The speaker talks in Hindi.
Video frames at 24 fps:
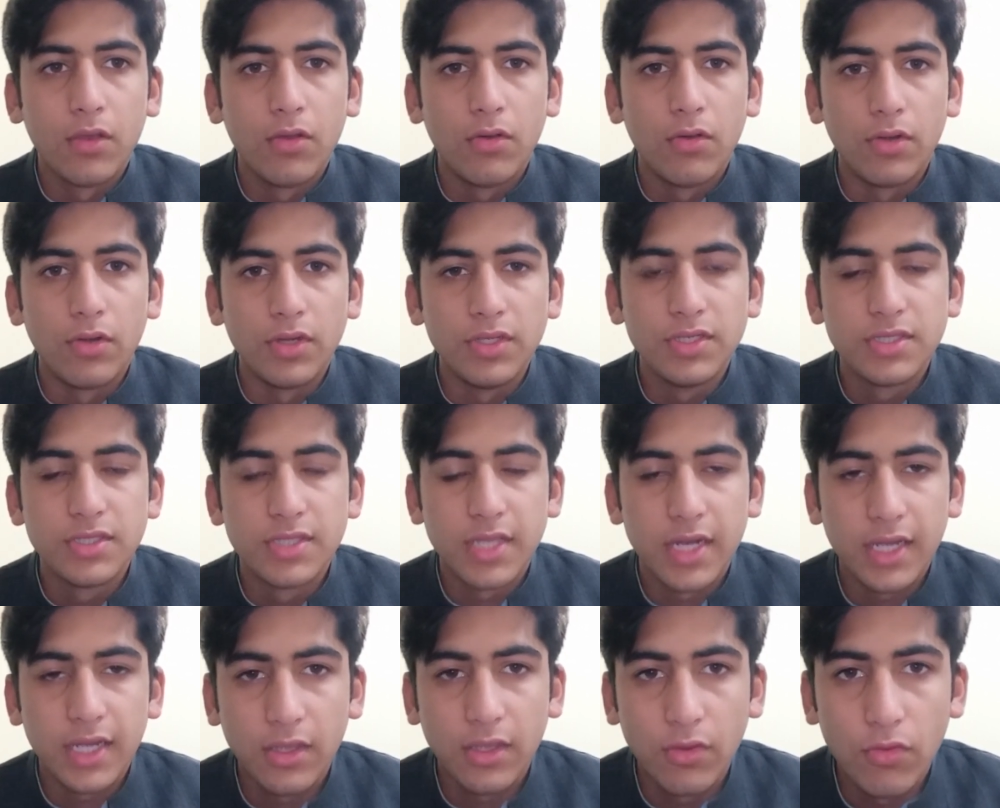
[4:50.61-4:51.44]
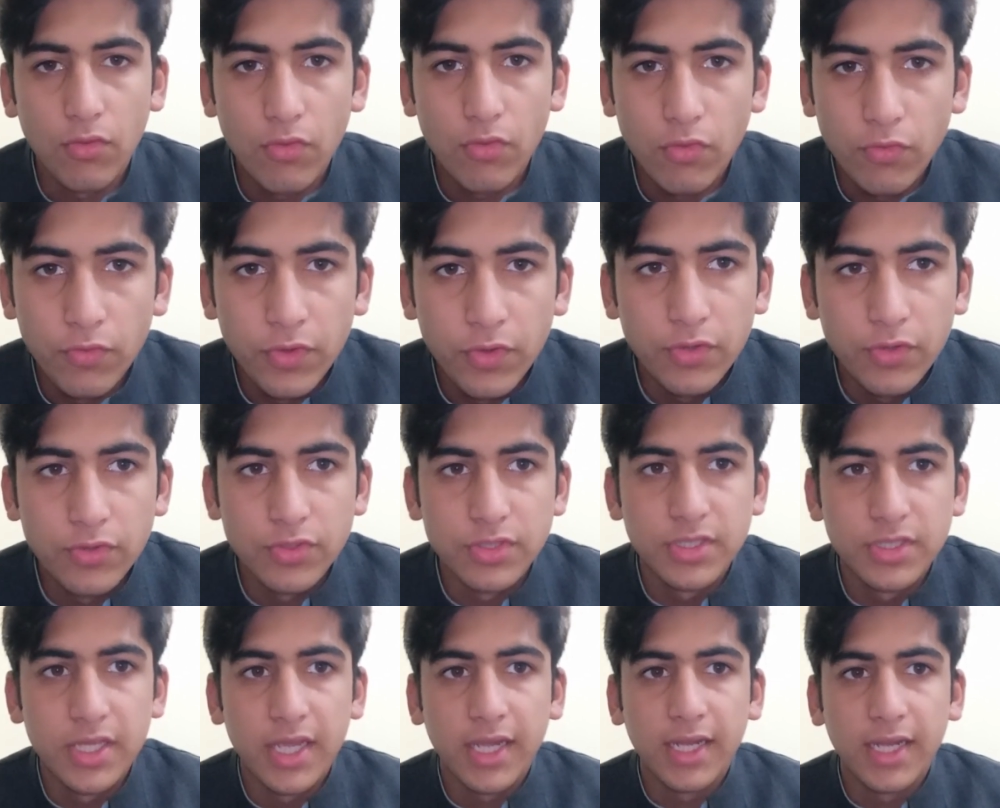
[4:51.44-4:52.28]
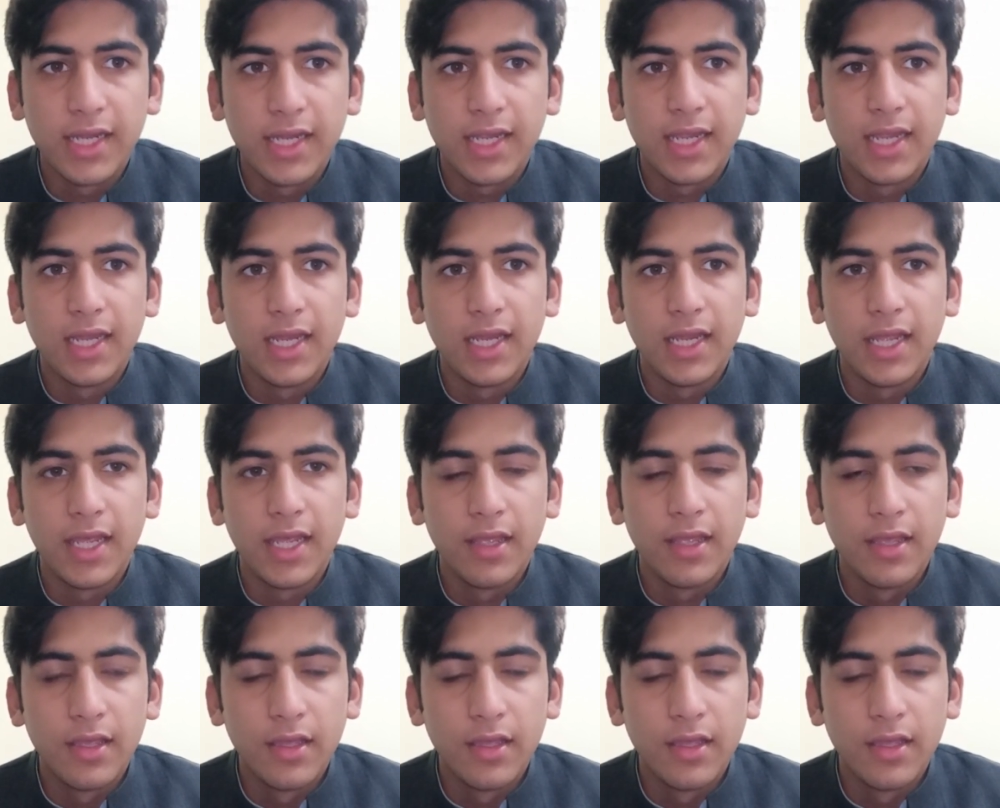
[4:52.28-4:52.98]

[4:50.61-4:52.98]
और इस तरह की और वीडियोस देखने के लिए